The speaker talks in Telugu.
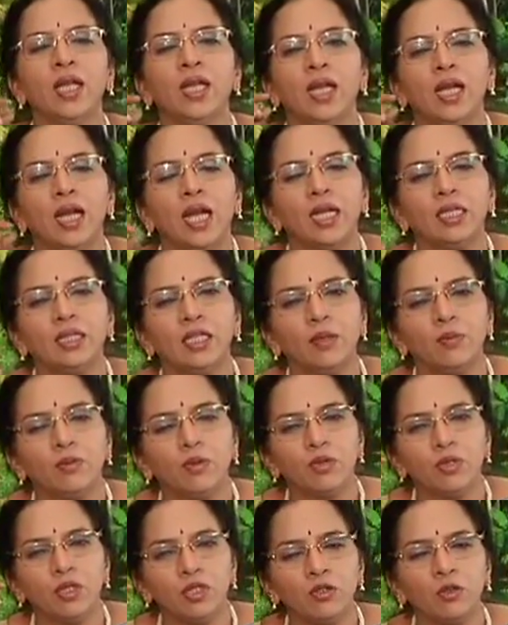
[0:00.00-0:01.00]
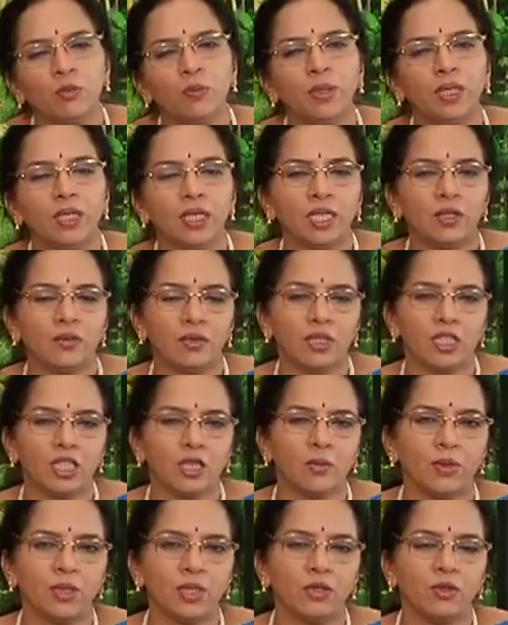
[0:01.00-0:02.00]
అయితే ఈ భుజం నొప్పి అనేటువంటి
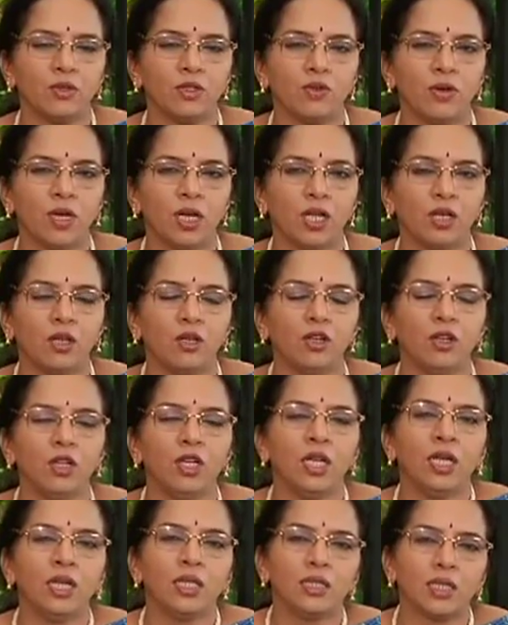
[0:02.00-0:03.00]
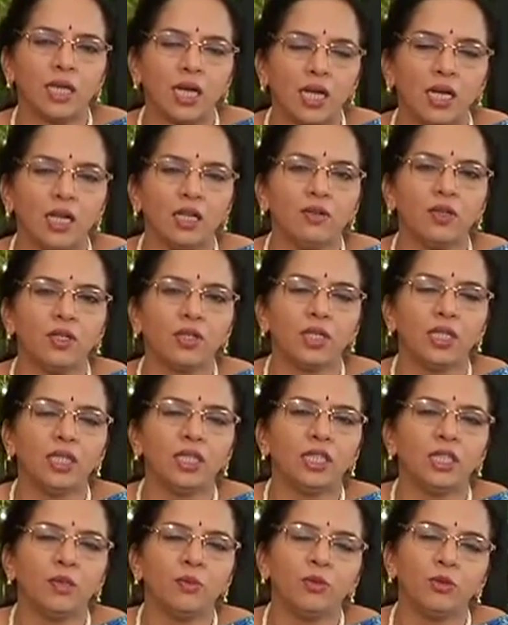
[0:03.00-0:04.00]
సమస్య ఉన్న వాళ్ళలో చాలా వరకు ఏంటంటే
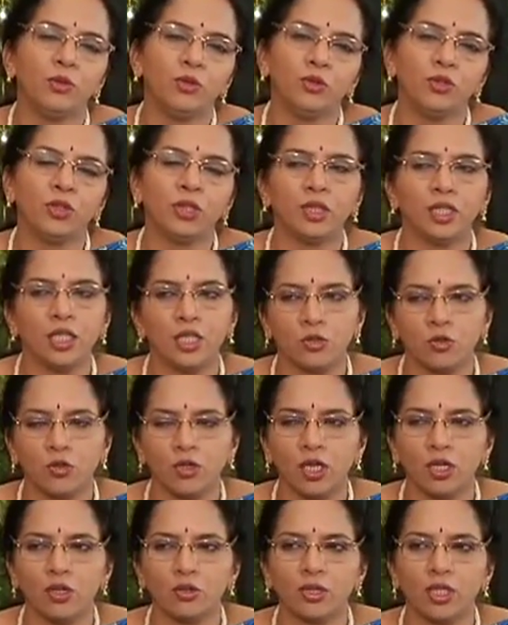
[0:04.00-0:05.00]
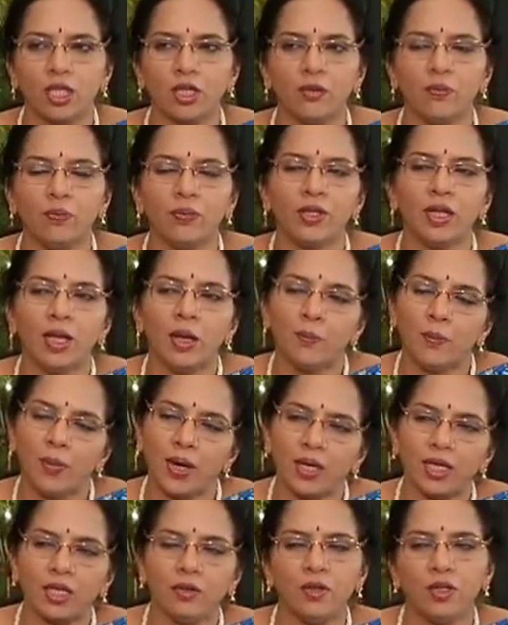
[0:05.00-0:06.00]
ముందుకు తీసుకోగలుగుతారు పక్క
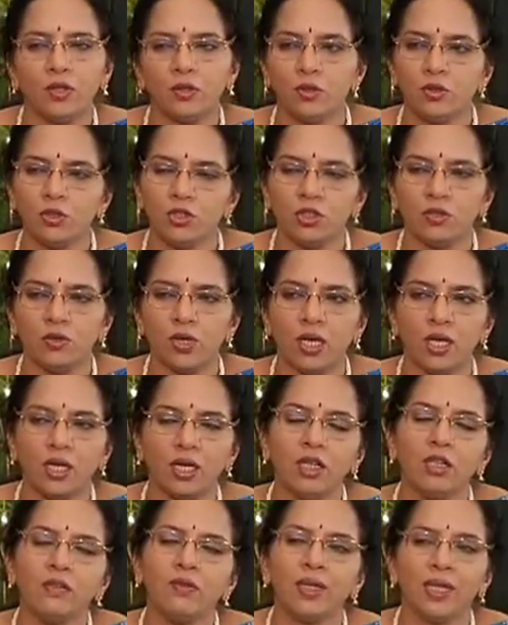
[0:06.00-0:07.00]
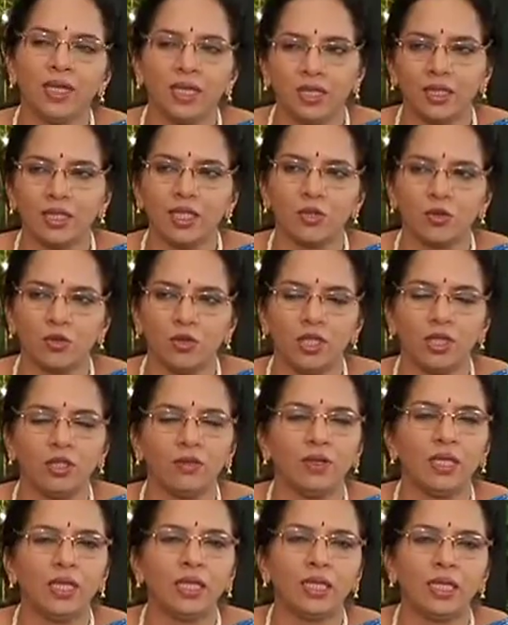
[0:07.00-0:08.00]
వరకు కొంచెం వెళ్ళగలరు వెనక్కి తీసుకోలేరు
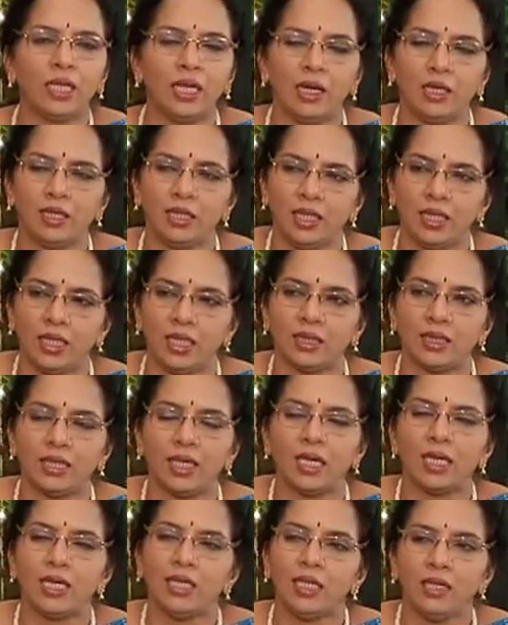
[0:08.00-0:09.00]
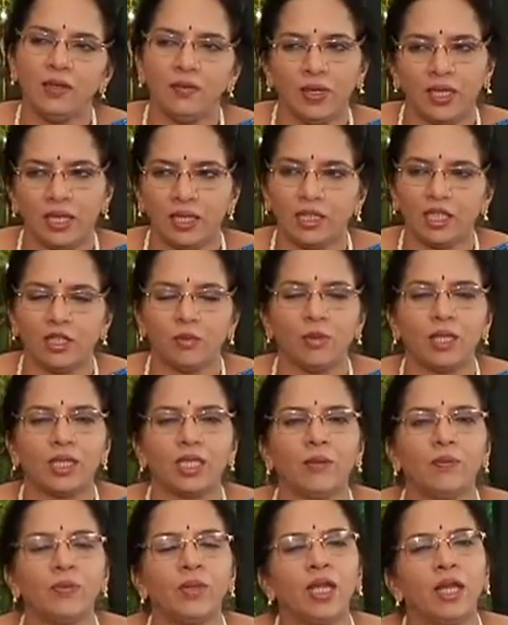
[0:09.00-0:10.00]
వెనక్కి ఇలా చేయి ఎత్తాలంటే వెళ్ళదనమాట
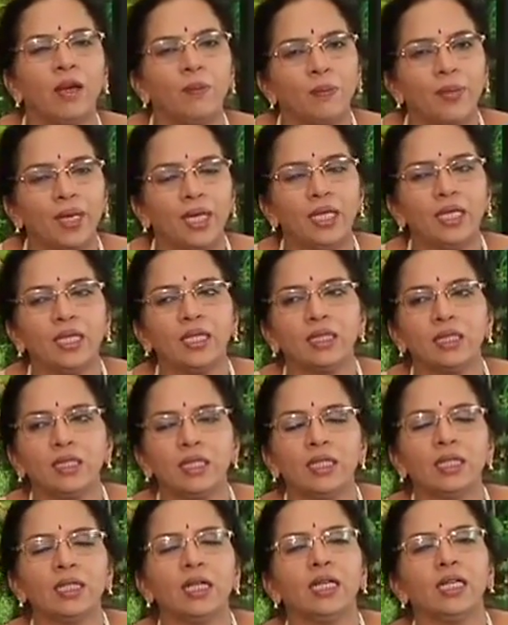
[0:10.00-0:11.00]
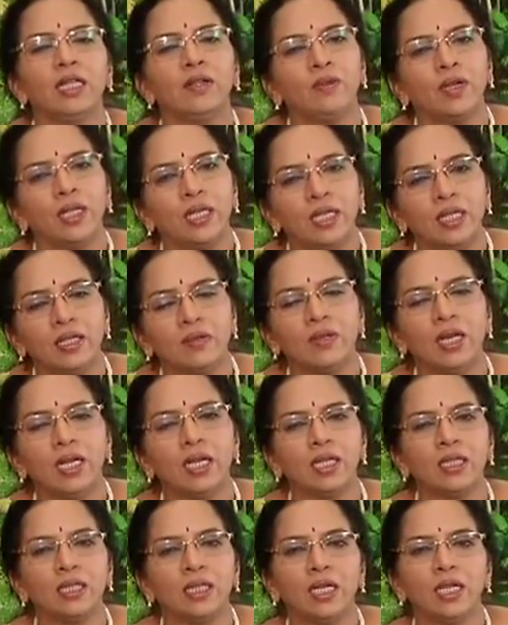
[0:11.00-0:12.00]
పైకి ఎత్తడం కానీ వెనక్కి వెళ్ళడం
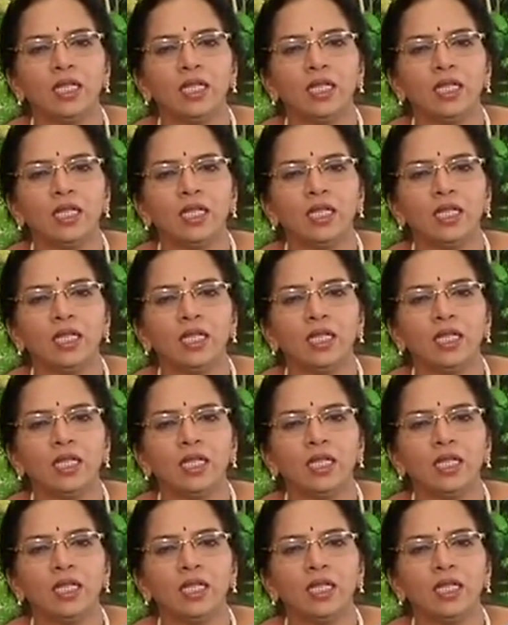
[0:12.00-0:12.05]
కానీ